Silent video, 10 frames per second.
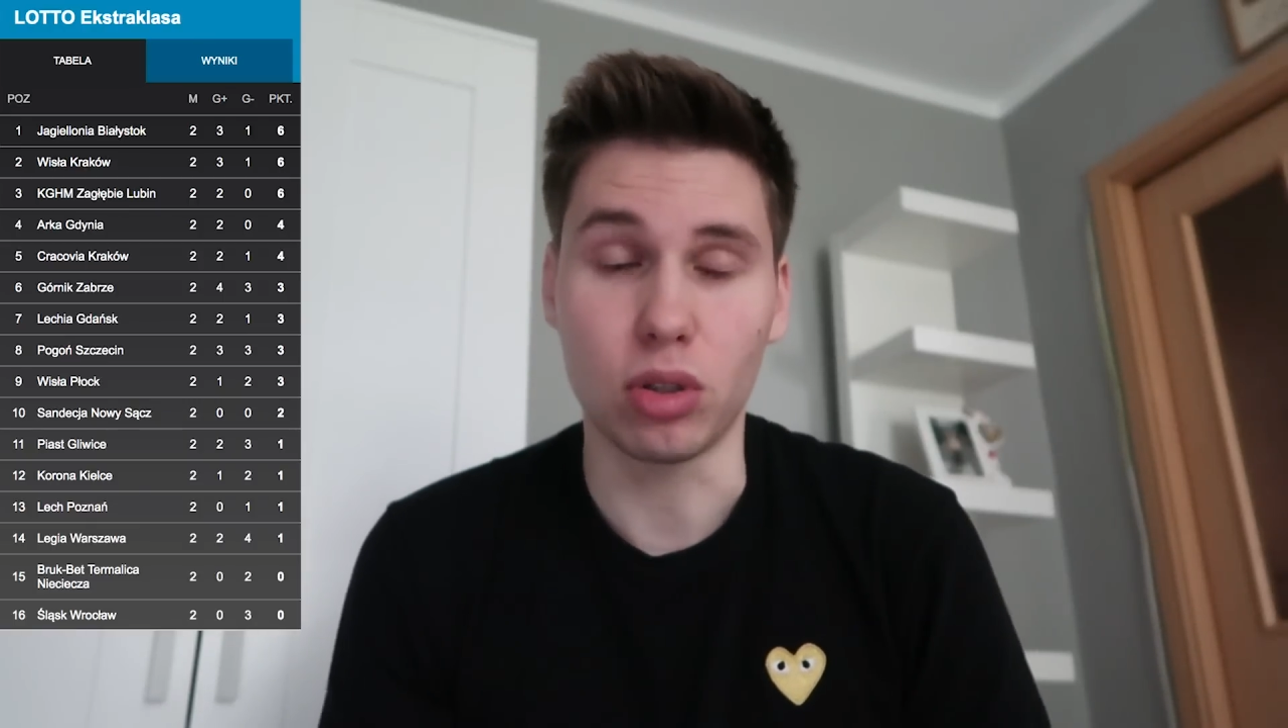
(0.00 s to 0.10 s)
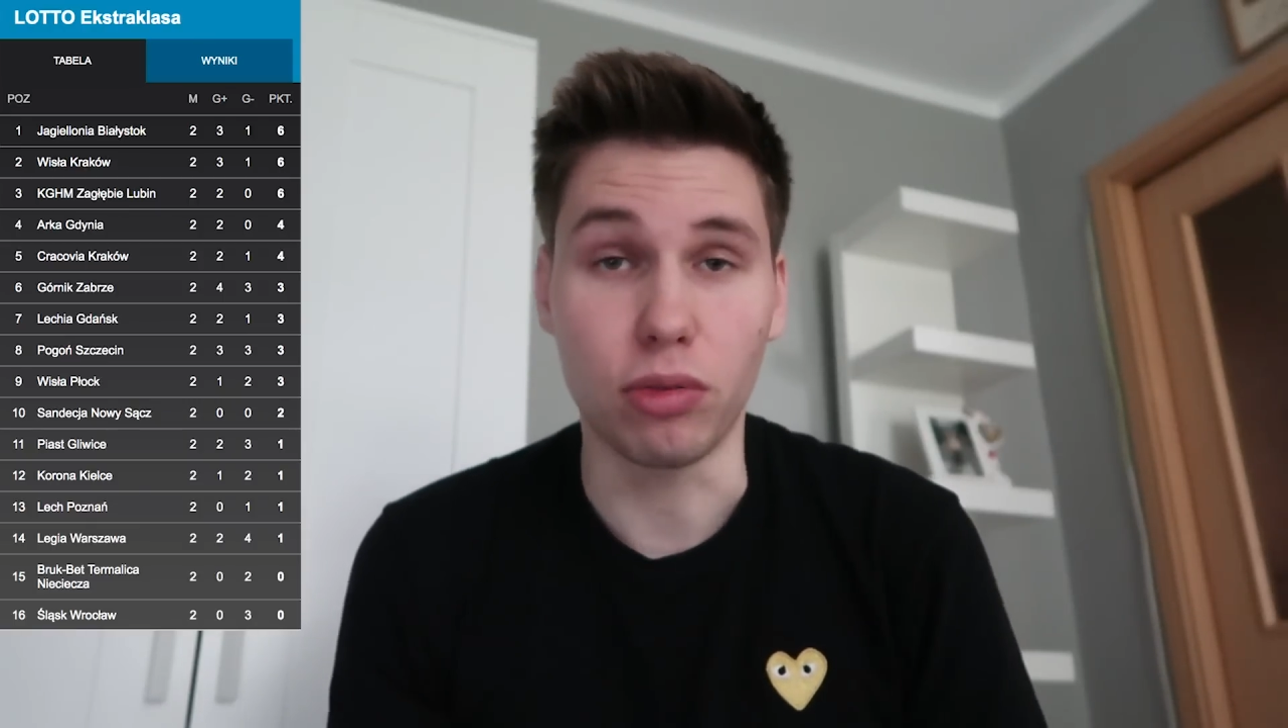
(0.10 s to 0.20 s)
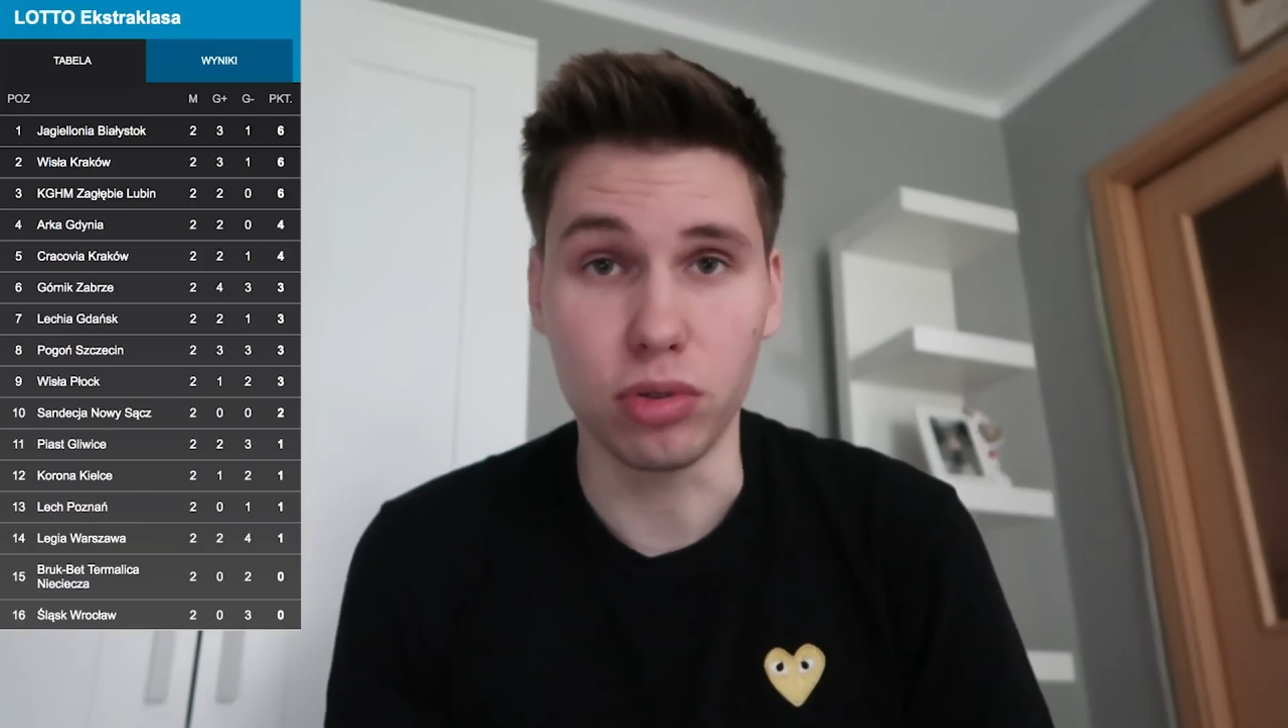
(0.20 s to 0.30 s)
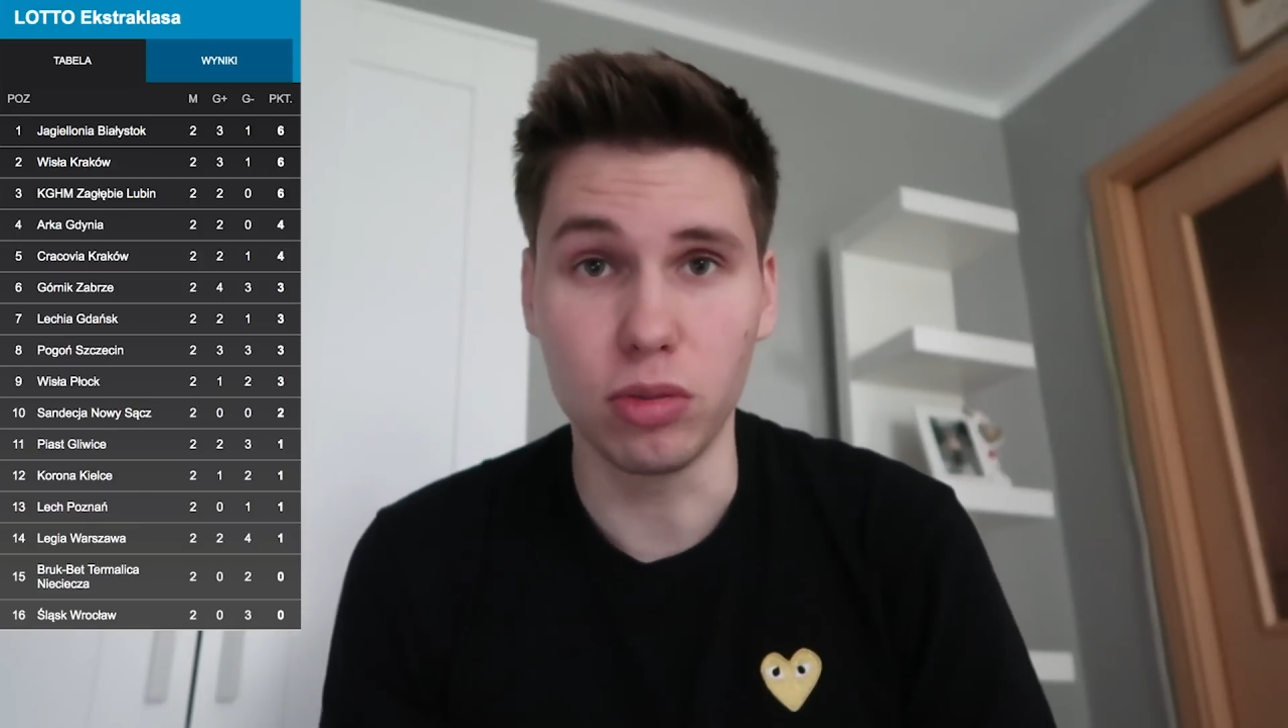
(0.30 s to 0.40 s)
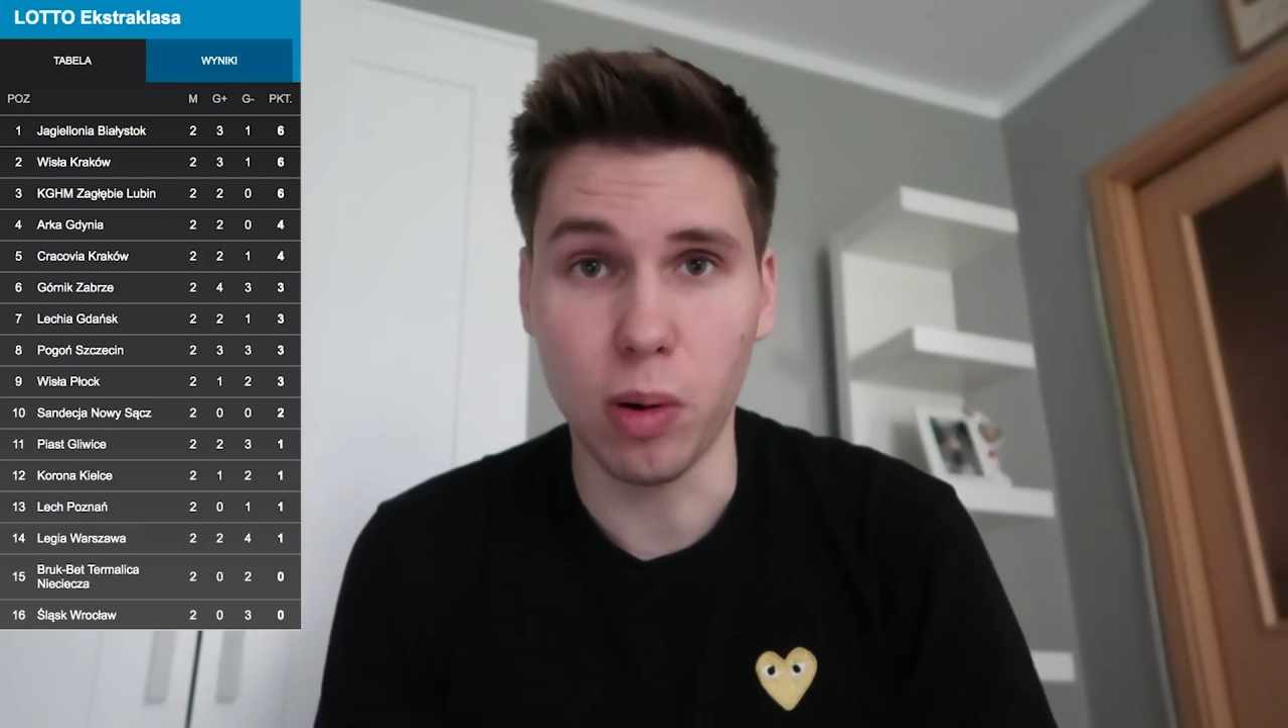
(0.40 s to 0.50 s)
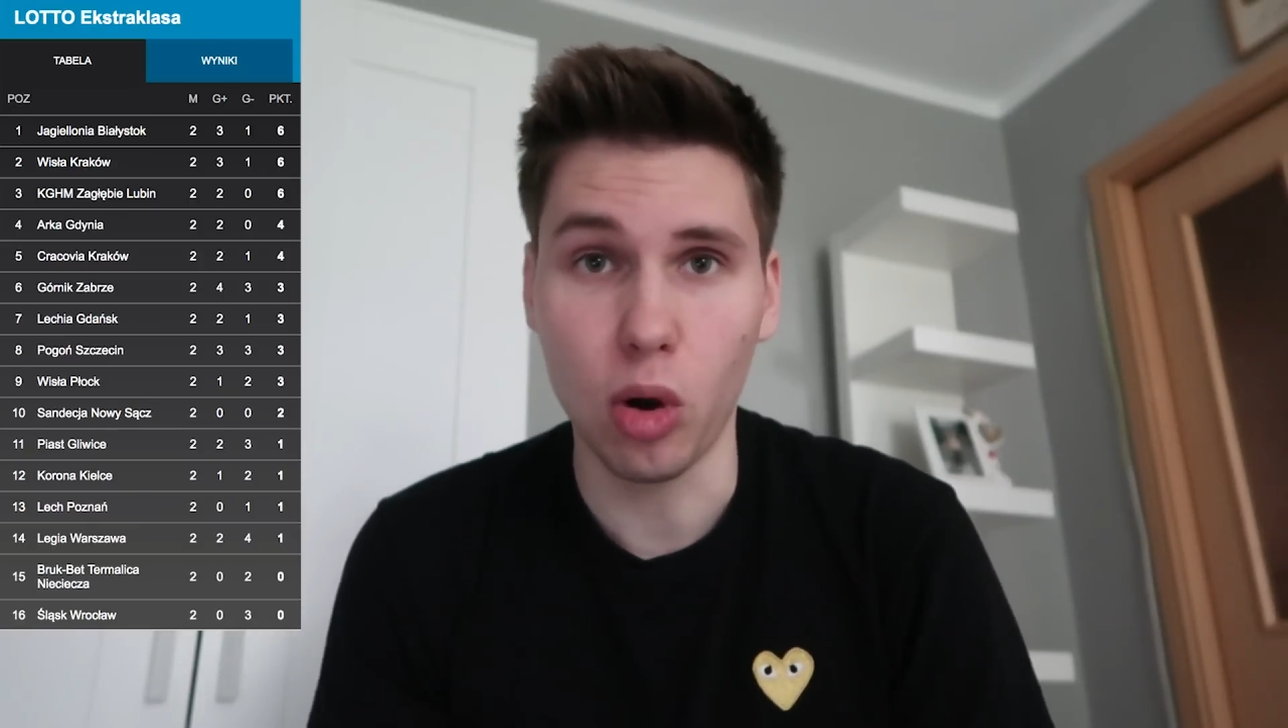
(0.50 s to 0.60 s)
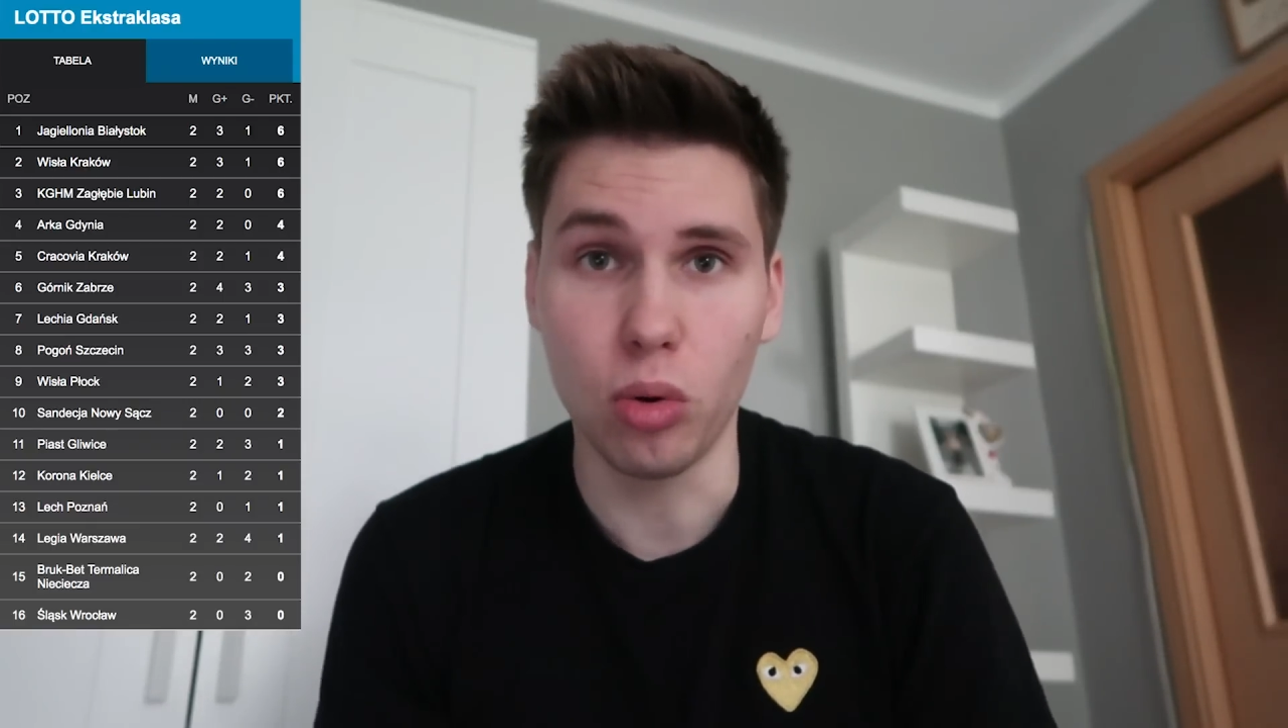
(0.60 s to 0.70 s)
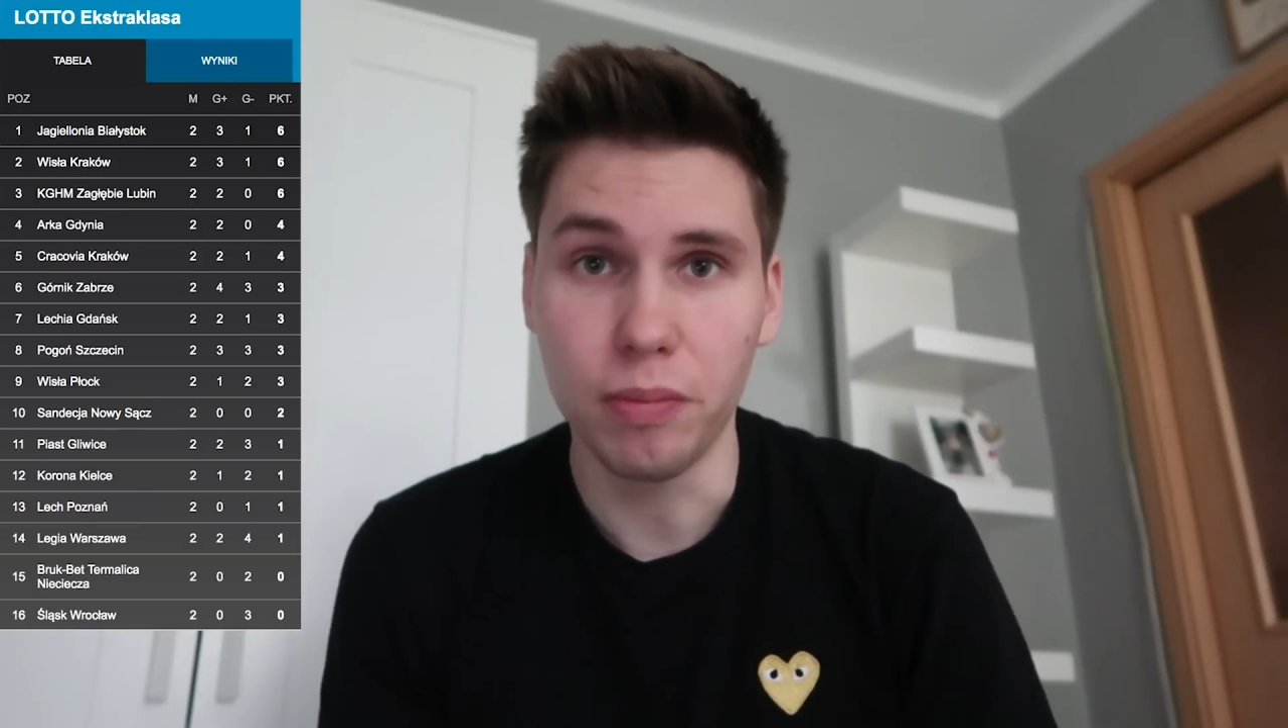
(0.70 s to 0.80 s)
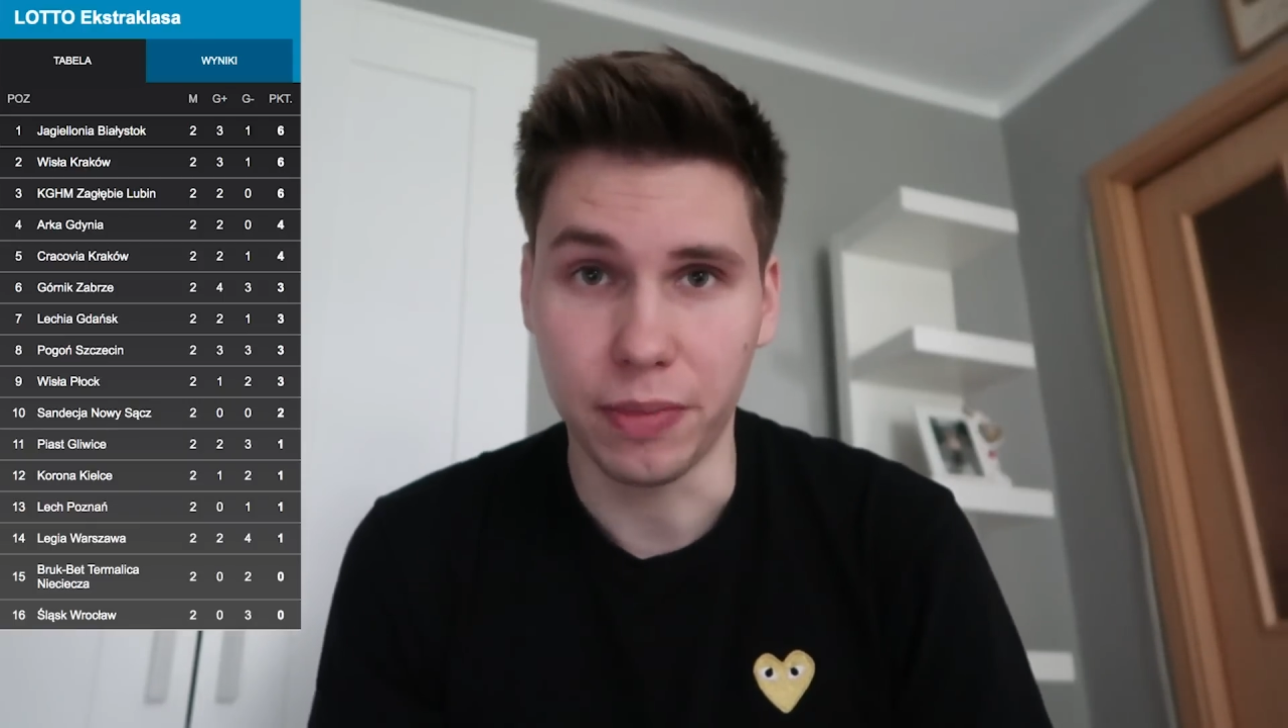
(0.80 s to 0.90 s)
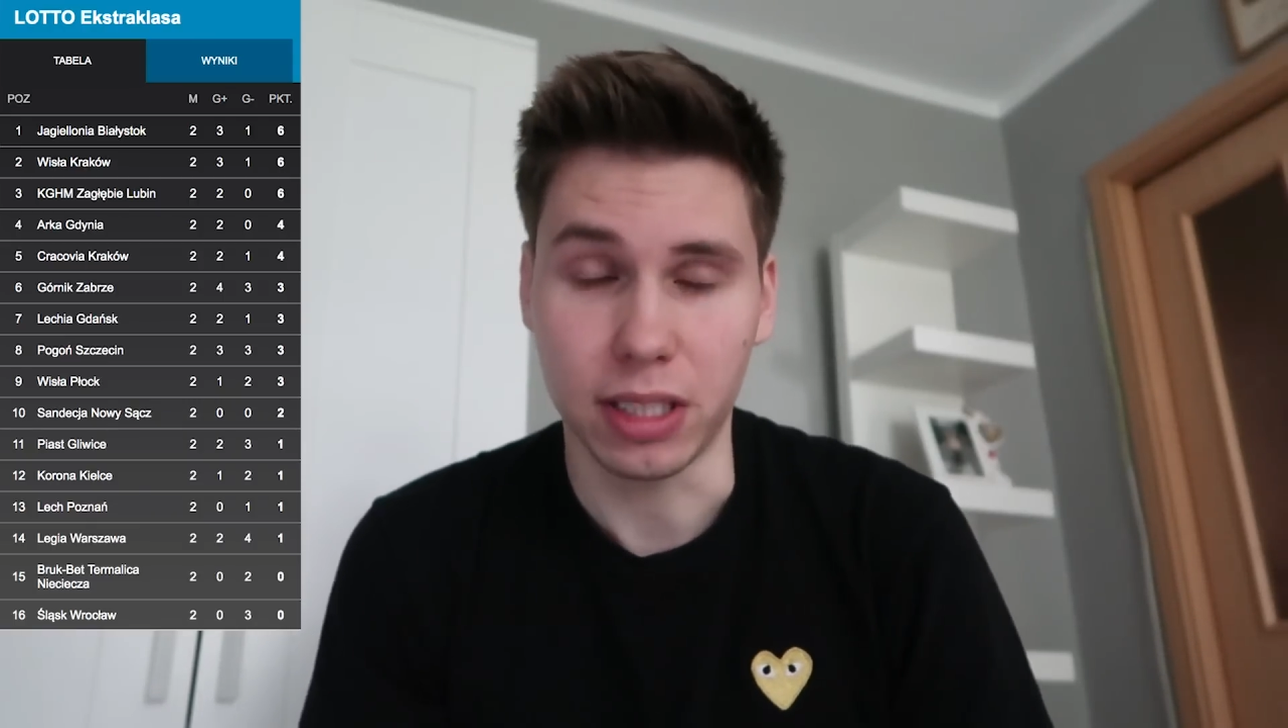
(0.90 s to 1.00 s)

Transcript: to futbolu